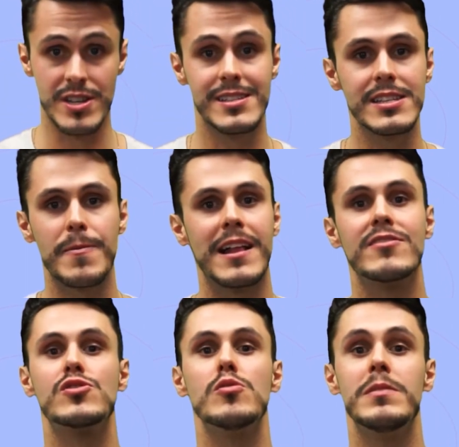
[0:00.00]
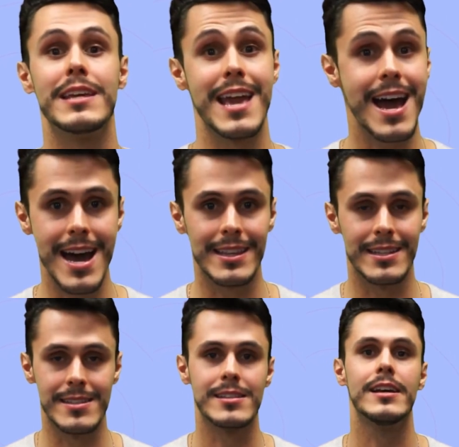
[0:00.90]
existem palavras
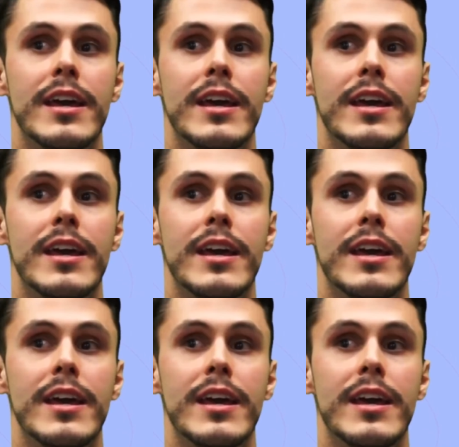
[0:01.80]
sublinhadas,